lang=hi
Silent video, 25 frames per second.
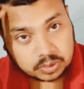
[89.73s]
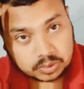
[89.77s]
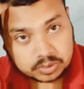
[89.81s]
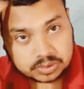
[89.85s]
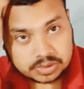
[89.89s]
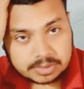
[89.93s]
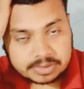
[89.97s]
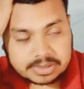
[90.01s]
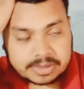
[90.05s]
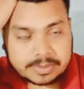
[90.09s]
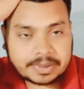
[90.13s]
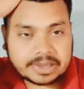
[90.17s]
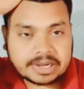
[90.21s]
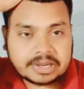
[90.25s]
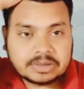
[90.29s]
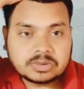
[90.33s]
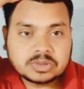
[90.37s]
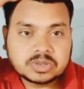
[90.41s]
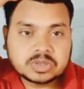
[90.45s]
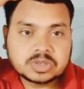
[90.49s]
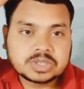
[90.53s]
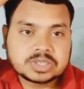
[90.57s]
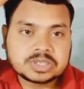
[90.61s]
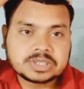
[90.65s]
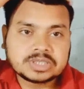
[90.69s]
तो सबसे पहले
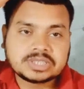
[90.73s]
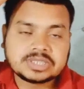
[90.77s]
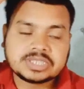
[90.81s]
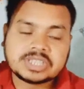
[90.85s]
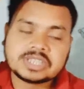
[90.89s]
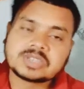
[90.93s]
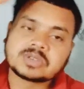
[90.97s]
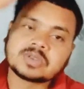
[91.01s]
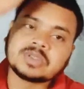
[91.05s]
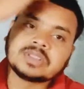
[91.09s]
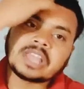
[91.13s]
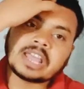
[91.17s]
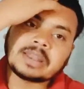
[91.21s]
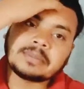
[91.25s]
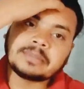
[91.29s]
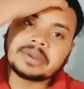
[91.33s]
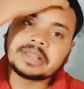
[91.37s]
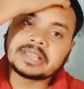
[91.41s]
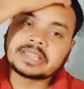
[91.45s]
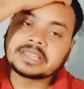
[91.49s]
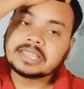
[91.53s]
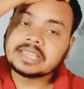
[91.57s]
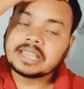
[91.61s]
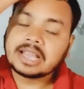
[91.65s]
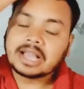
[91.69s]
उस चीज़ को ध्यान में
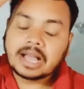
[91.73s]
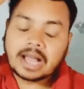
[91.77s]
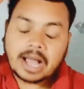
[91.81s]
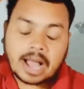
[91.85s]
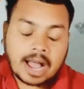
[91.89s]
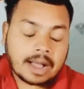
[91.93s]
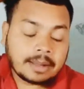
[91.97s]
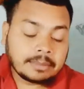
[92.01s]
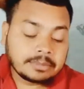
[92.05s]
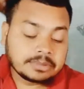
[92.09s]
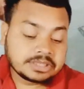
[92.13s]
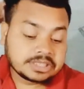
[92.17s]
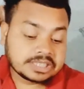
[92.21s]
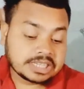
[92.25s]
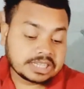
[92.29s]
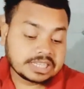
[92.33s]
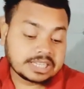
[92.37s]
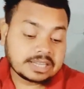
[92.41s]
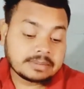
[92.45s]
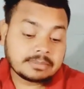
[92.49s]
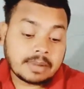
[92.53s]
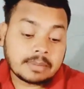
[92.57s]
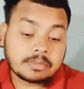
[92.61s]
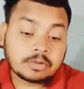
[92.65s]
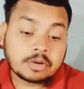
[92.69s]
रखिए अब
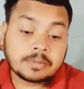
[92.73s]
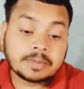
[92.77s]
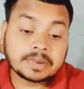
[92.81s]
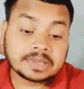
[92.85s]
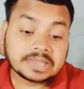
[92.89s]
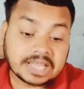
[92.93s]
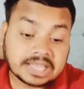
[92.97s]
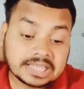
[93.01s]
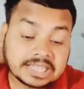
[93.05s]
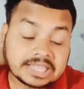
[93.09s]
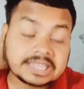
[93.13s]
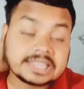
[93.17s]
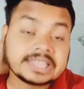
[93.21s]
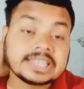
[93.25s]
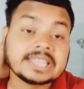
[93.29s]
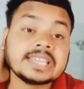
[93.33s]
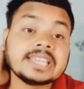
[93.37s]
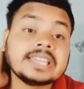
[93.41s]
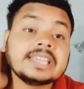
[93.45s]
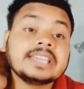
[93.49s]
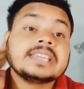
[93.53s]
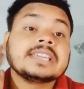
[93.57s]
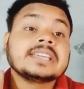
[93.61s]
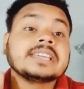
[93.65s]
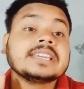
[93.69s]
चलिए हम आपको बता देते
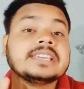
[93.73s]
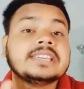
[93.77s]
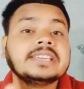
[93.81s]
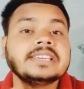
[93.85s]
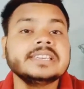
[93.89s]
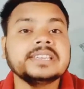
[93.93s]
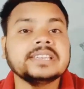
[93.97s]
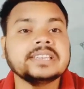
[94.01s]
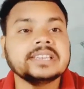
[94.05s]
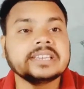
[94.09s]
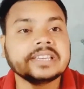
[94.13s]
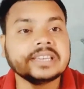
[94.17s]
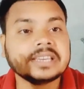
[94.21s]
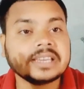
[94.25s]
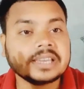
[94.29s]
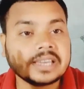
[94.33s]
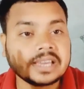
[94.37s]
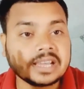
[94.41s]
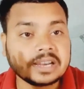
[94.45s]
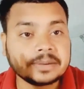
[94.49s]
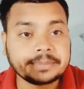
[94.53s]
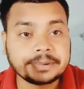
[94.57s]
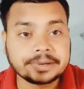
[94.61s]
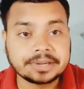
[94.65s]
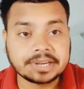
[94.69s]
हैं कि
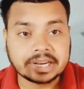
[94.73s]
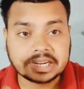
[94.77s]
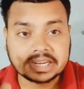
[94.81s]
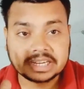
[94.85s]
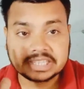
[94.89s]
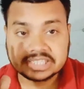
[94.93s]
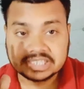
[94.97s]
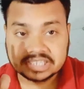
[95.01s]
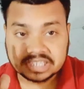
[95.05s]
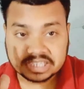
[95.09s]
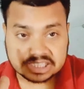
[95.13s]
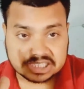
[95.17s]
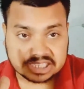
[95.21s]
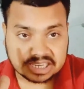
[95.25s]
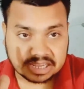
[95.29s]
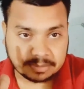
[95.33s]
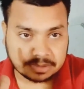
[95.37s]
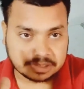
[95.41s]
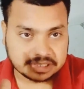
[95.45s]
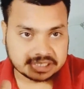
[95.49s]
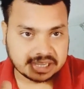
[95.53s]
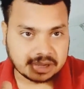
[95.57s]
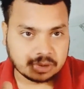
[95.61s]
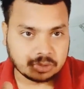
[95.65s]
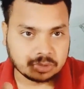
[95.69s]
पी टेक्नीशियन की
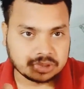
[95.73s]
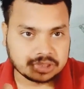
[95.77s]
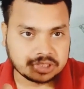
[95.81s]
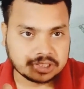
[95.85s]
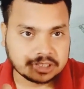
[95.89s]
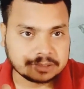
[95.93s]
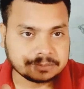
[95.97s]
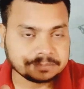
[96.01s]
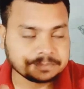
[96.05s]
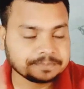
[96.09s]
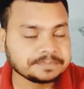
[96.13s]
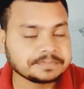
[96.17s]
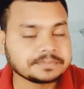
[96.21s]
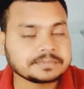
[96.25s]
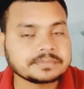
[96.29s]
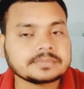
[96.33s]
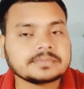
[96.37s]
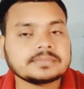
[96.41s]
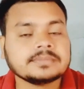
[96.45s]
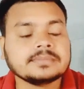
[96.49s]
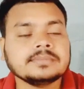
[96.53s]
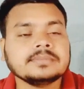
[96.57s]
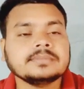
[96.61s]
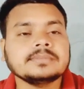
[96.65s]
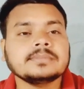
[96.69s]
सिलेबस क्या होती
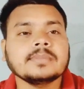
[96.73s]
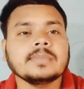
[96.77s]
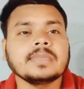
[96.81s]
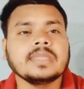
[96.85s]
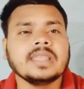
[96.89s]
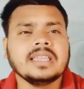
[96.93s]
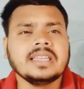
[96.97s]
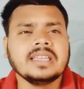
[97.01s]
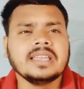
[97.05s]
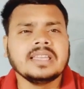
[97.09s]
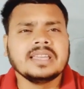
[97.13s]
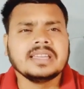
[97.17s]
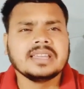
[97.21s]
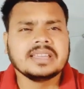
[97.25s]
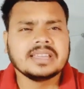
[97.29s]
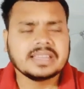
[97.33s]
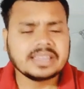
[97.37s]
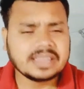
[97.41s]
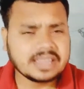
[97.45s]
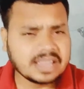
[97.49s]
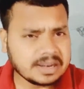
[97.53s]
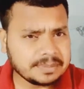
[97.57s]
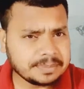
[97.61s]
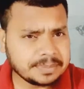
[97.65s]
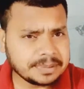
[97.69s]

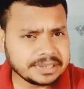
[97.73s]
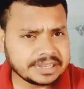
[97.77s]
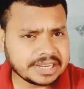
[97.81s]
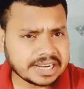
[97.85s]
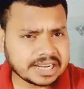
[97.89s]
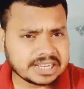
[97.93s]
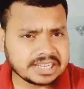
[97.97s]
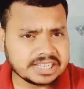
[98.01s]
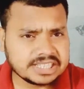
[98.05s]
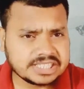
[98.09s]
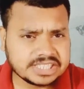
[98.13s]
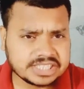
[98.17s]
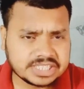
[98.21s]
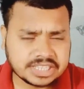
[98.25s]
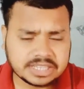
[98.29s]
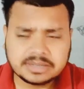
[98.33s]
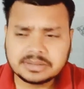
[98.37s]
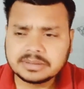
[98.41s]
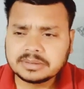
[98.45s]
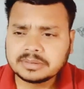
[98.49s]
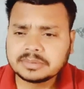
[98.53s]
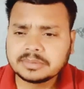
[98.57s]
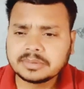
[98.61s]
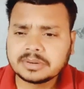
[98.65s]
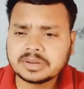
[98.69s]
है पी
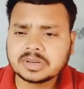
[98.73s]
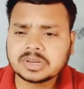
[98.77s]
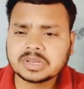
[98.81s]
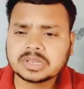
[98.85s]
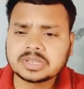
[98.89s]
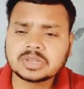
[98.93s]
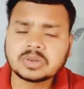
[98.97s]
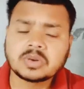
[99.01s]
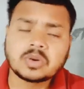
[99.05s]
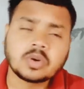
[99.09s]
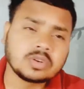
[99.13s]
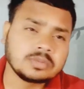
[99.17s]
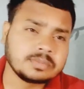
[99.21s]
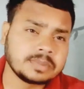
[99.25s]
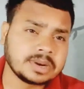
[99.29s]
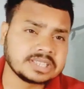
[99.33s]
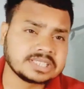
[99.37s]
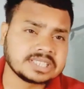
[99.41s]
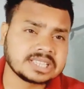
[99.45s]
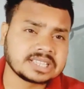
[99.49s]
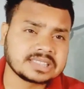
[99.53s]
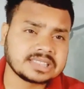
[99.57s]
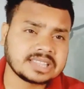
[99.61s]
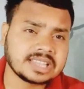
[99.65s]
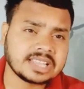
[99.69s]
टेक्नीशियन कौन भर
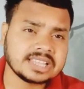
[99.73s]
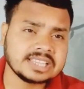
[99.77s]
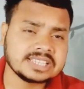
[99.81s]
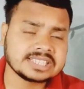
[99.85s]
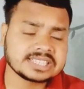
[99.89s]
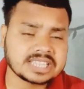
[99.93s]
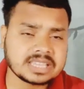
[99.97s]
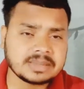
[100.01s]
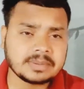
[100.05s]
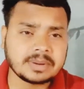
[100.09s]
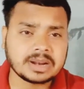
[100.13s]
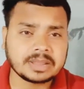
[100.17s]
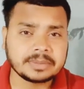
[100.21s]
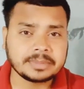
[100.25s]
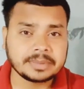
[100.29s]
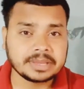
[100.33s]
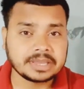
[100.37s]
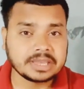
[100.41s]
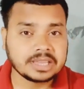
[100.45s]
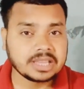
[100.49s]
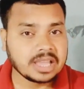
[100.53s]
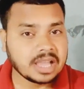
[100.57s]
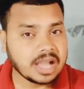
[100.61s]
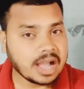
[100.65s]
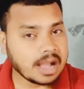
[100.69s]
सकता है इसके बारे
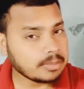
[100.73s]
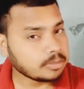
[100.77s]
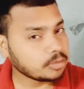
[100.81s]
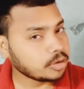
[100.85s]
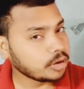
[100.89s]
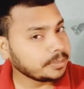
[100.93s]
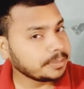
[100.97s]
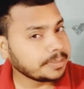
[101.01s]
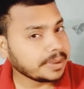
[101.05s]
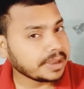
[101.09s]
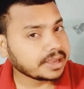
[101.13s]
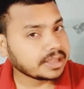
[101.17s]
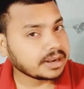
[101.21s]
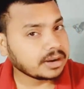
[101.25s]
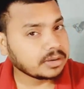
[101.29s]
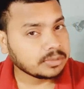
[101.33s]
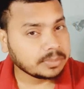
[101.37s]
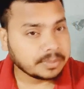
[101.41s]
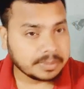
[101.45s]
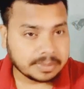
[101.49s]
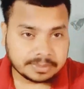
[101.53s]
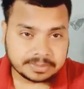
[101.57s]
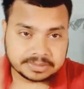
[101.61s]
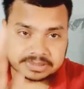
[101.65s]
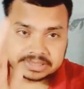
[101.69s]
में आपको हम
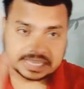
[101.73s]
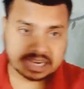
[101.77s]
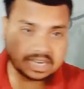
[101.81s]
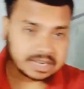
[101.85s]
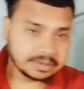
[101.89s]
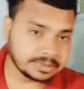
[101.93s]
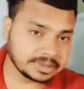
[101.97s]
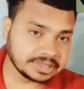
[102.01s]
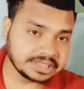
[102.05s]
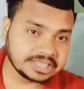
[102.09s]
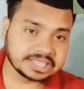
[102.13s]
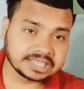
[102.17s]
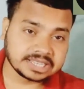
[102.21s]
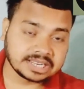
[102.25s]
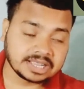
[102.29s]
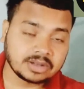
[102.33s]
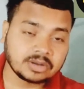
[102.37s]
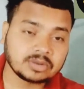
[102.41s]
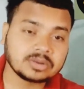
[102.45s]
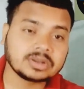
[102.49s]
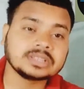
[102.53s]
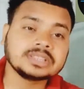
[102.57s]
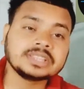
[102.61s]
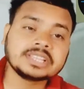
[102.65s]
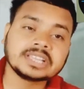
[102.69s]
बैकग्राउंड में साइड में दिख रहा
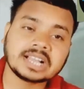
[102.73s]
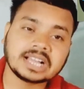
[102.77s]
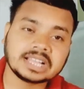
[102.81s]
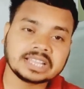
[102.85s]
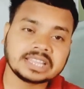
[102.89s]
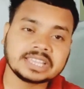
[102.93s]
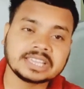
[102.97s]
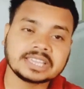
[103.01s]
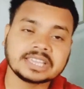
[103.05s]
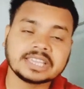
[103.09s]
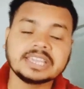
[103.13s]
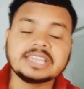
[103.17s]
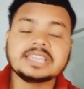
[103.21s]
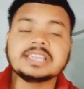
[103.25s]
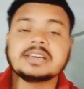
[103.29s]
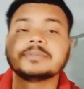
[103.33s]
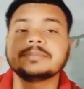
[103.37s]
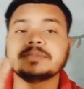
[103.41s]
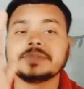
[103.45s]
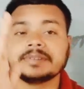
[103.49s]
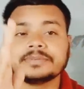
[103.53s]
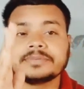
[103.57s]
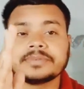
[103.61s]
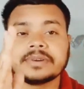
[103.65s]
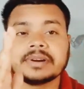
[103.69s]
होगा दिखा देंगे या
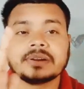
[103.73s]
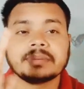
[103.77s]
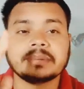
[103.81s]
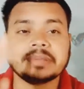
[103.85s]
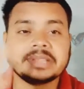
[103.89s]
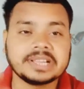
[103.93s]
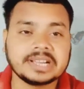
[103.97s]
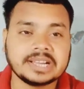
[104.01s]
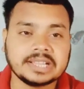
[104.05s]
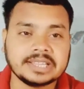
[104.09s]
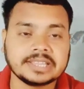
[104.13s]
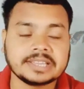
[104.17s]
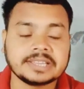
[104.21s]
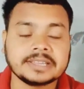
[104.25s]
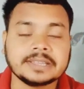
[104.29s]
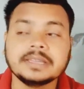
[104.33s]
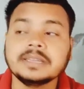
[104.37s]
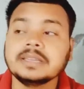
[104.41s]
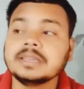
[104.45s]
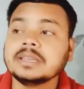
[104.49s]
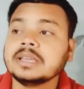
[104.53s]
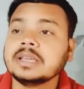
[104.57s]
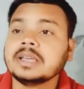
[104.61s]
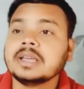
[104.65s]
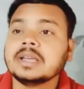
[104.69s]
फिर फ्रंट में दिखा
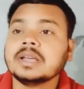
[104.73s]
देंगे